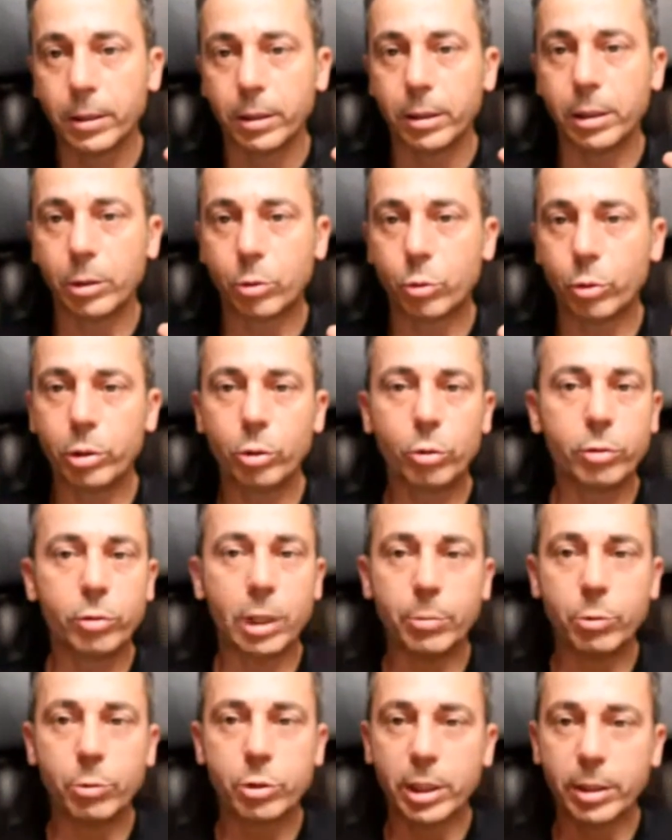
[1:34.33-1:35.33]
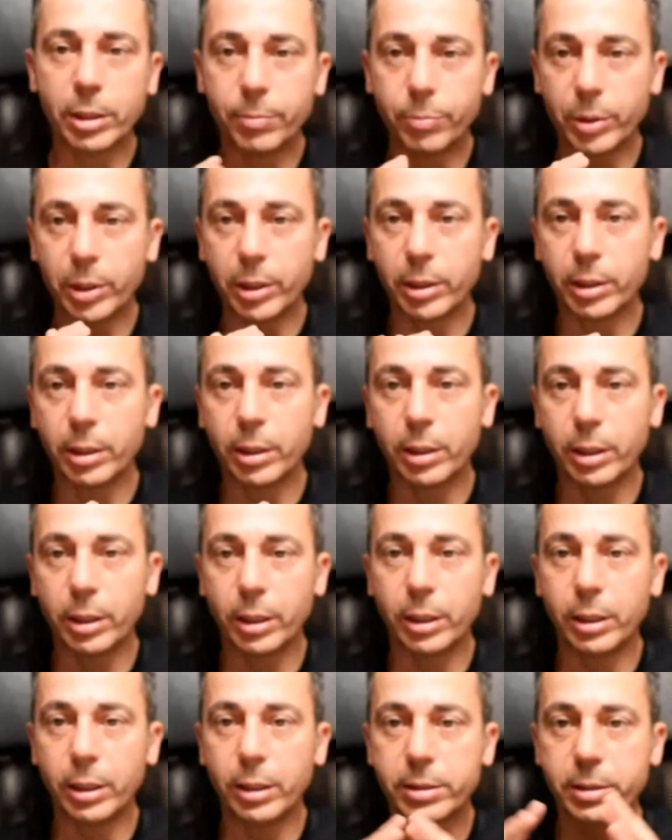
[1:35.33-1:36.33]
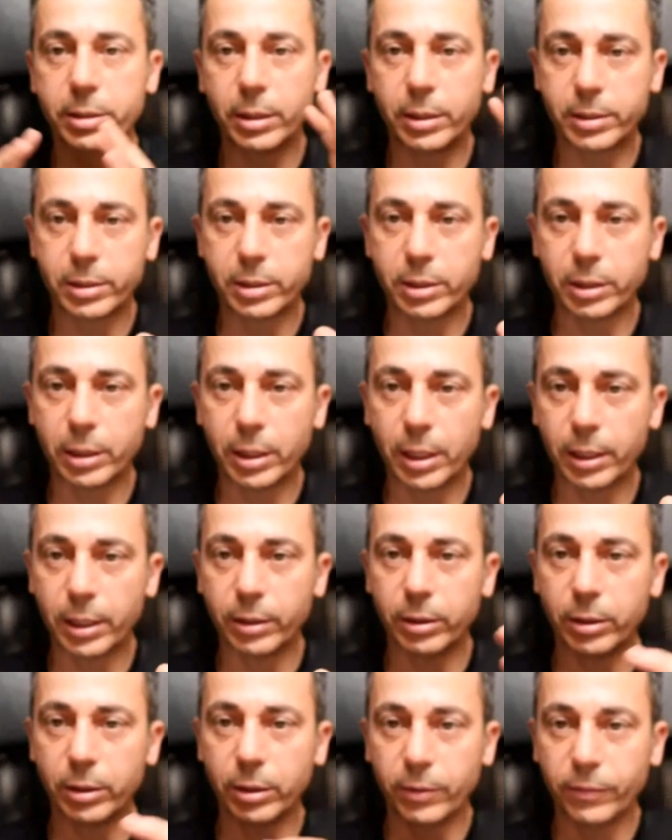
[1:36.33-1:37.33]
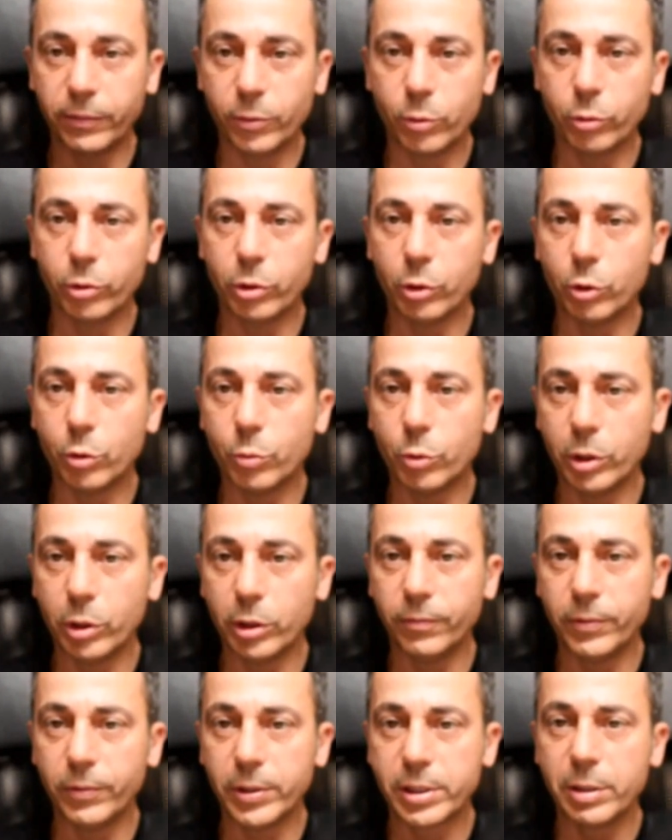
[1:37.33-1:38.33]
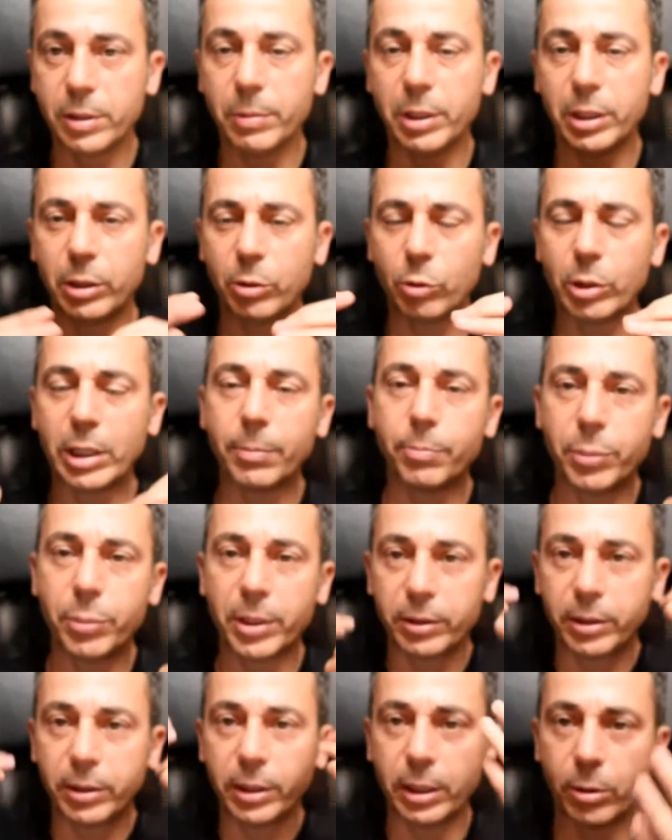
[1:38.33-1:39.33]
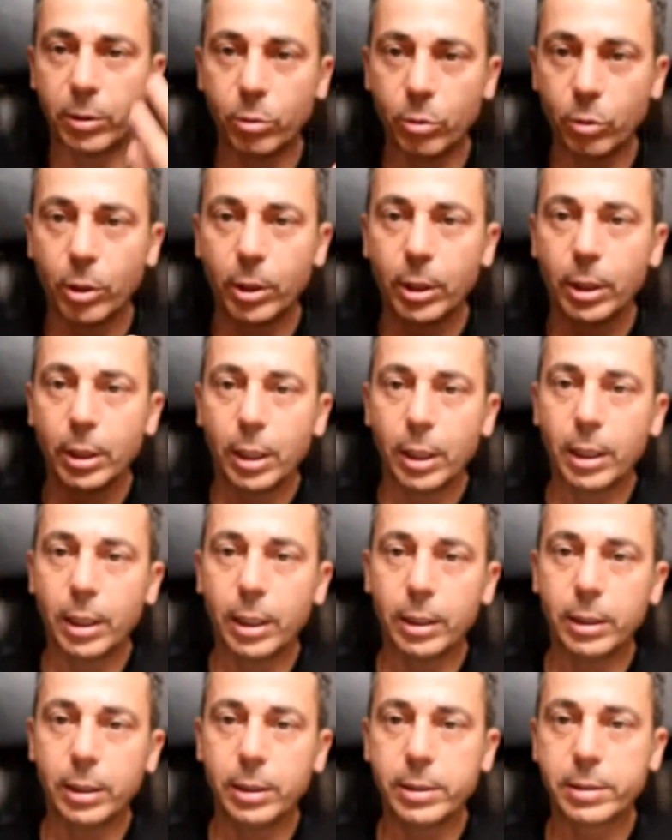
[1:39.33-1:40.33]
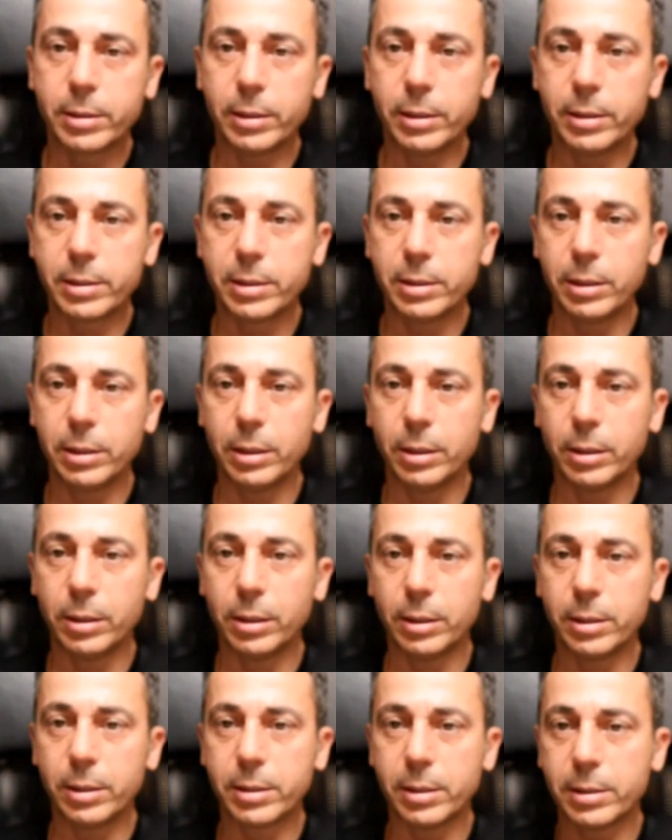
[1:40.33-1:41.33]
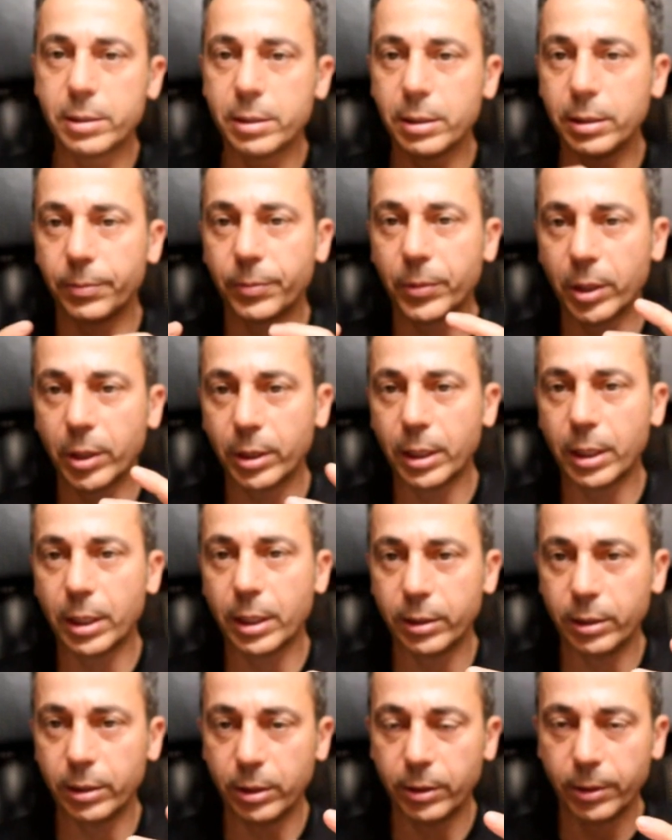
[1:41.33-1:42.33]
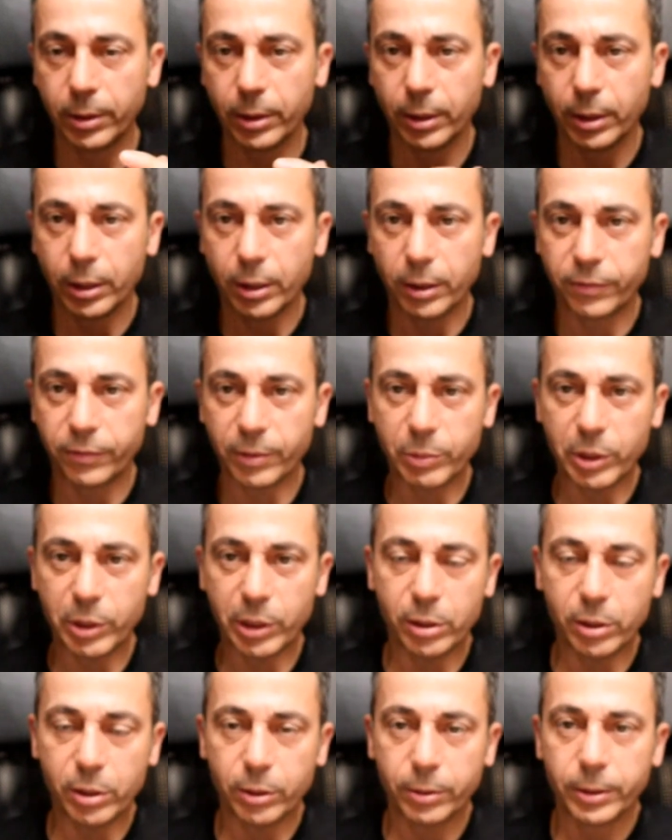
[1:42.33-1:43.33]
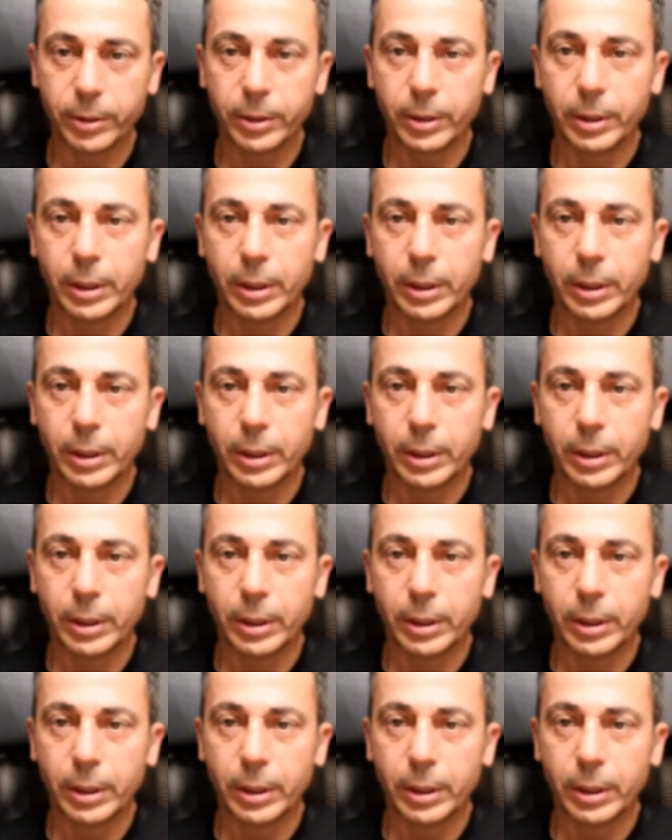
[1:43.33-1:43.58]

Ecco, ritroviamo sempre eh, gli stessi grandi fondi comuni di investimento che appartengono alle eh, stesse eh, grandi famiglie.